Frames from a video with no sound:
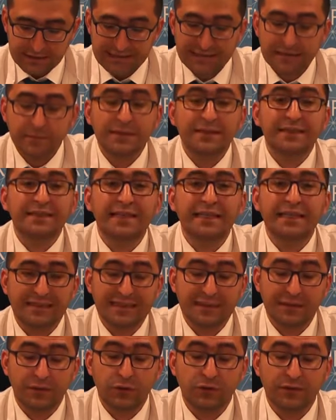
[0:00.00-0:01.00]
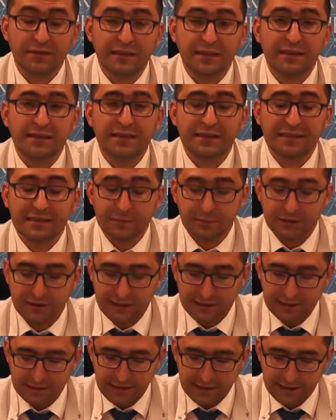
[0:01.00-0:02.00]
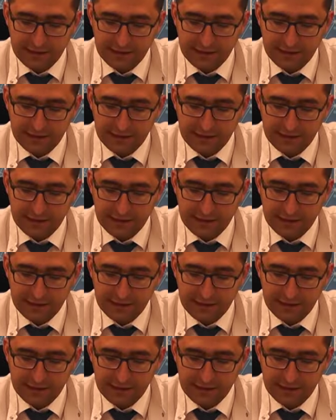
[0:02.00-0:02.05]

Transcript: hızlı bir seyir gösterir, hızlı bir şekilde